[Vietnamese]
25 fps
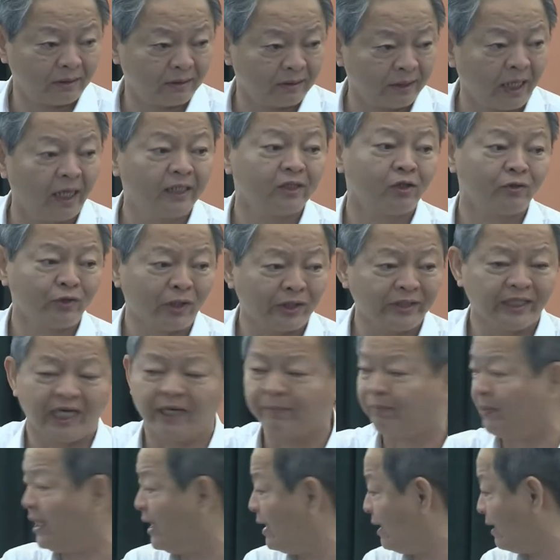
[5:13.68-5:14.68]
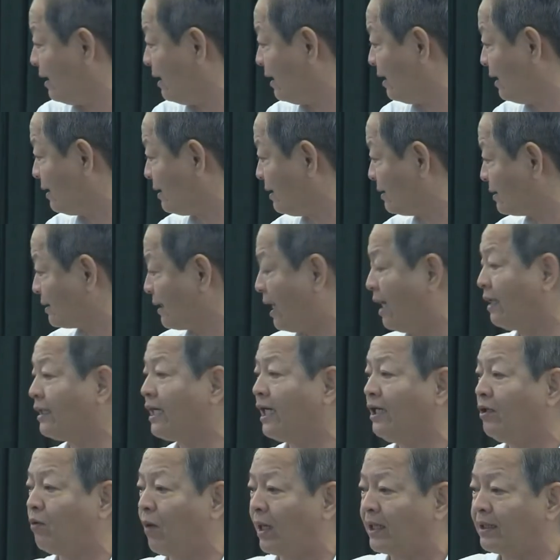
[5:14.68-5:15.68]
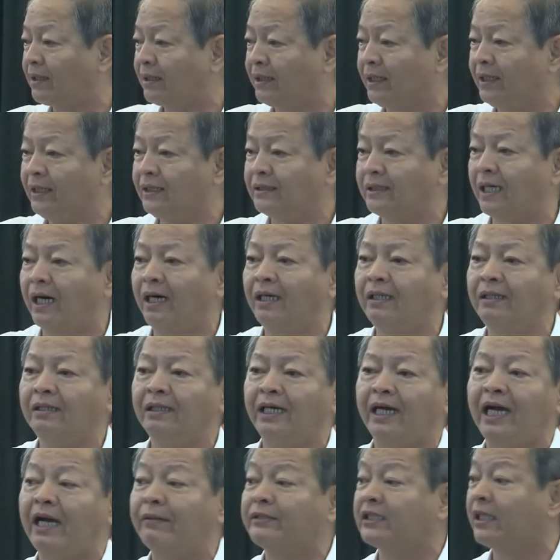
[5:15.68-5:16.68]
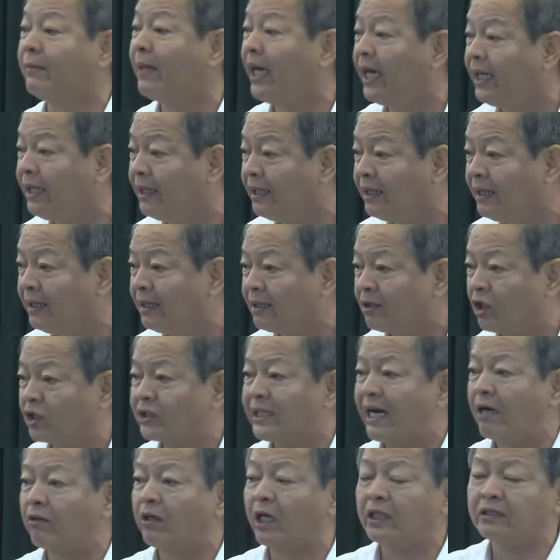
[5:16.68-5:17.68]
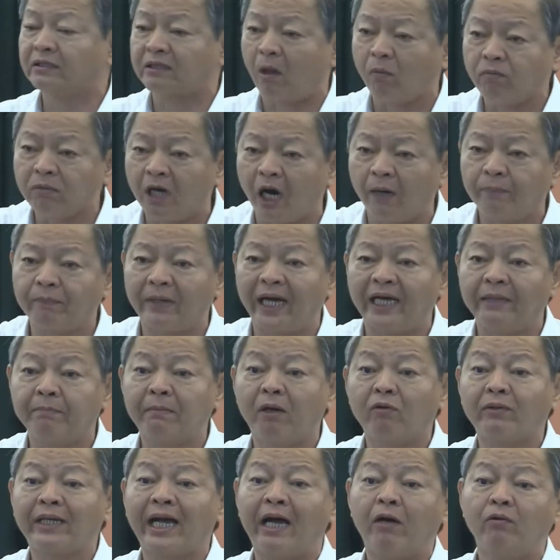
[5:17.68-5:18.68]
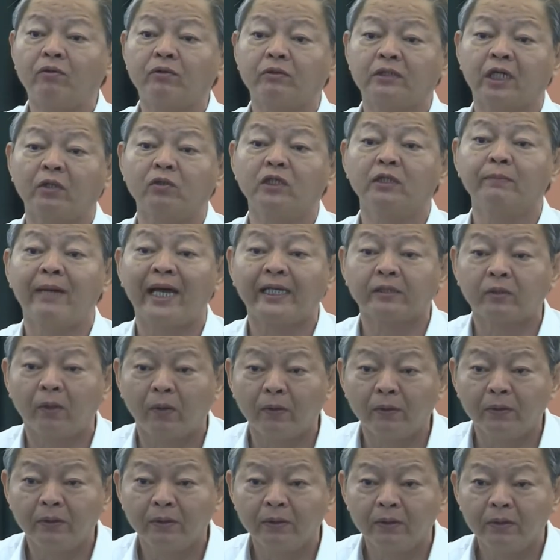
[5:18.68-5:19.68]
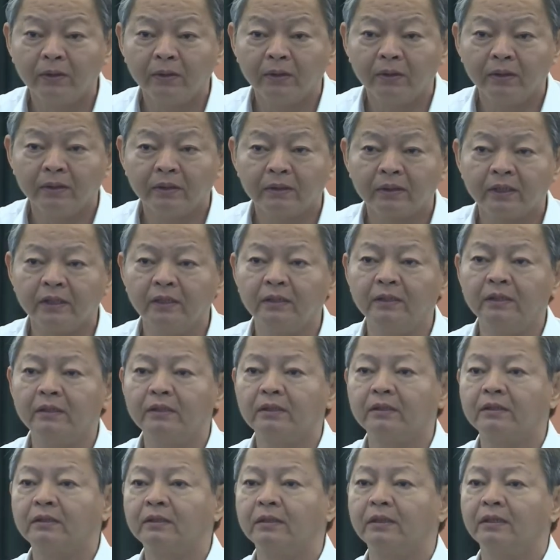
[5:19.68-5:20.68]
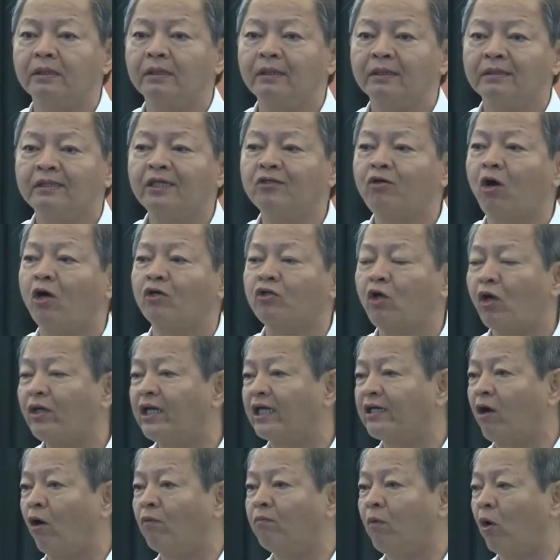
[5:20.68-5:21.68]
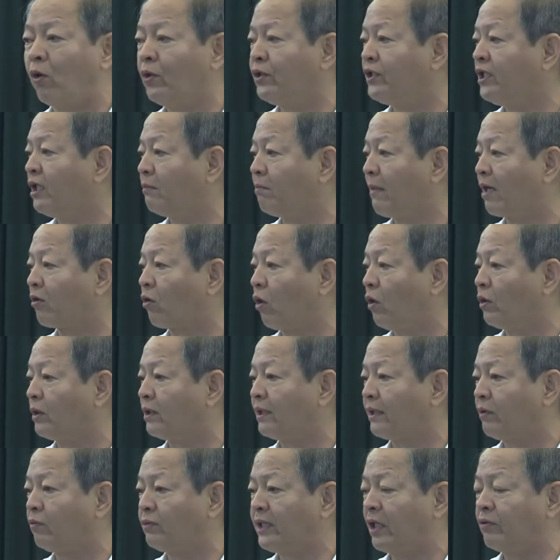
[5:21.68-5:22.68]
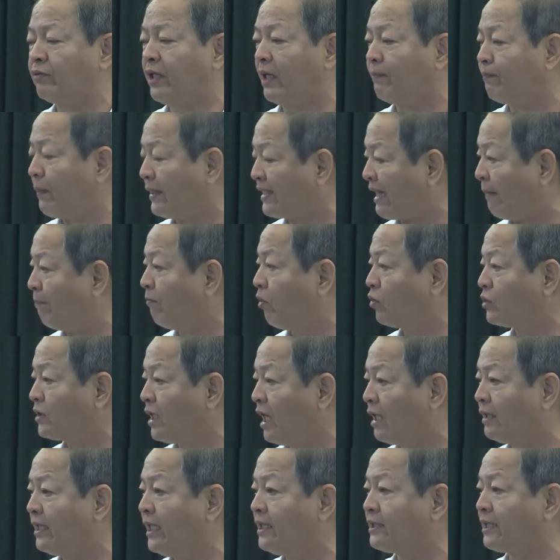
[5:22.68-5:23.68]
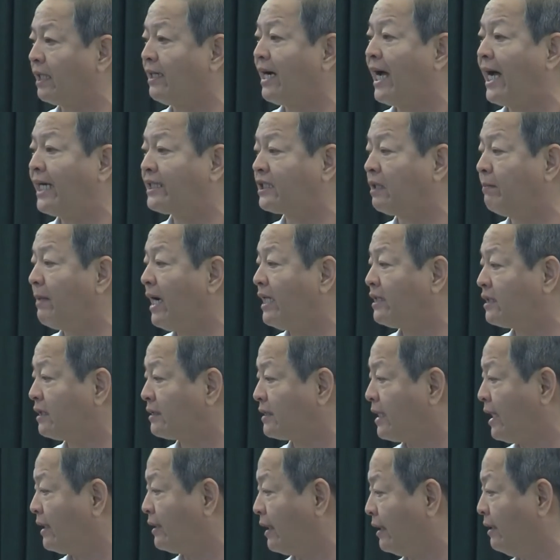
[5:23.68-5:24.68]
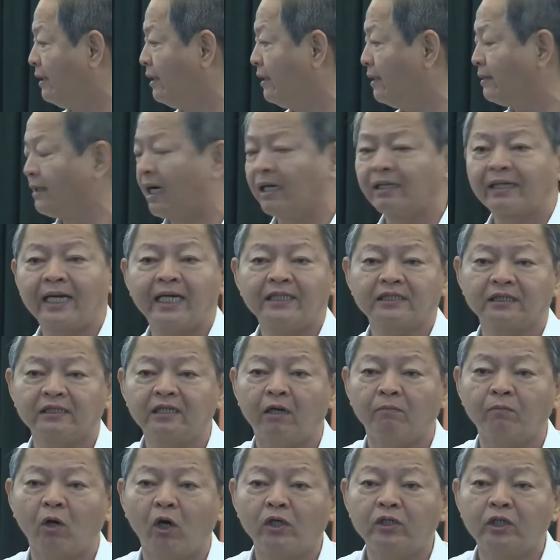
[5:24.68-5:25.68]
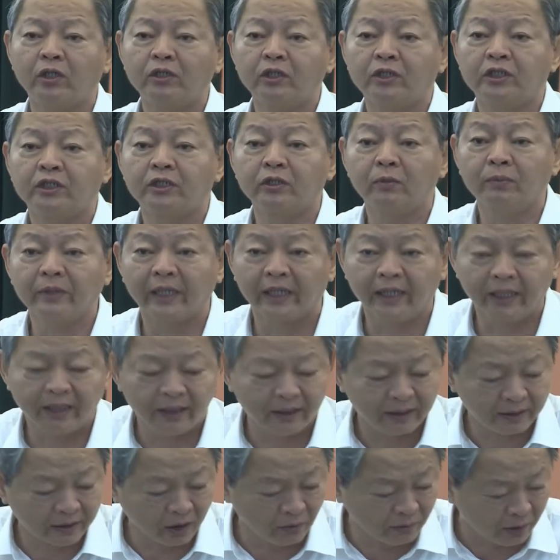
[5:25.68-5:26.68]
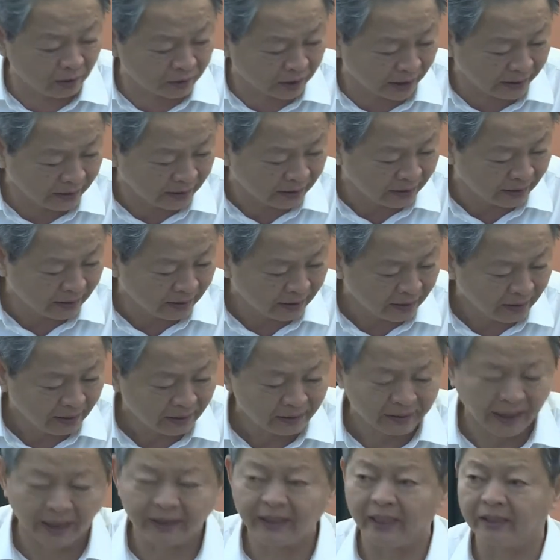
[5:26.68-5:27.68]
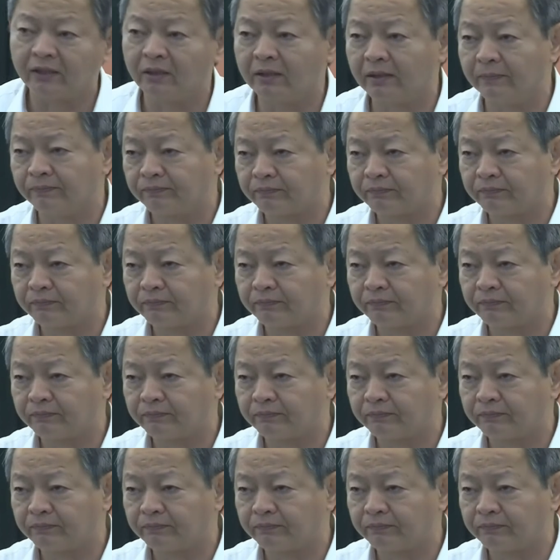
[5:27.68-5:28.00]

nơi cho doanh nghiệp đi ờ, sở kế hoạch đi sở A, sở B rồi sau đó anh tổng hợp lại báo cáo trình với ban thôi chứ chứ còn nói là đầu mối nhưng mà rồi doanh nghiệp phải cầm hồ sơ đi sở A sở B sở C thì thật ra sự đầu mối đó nó chưa đúng nghĩa đúng không Tuấn vậy thì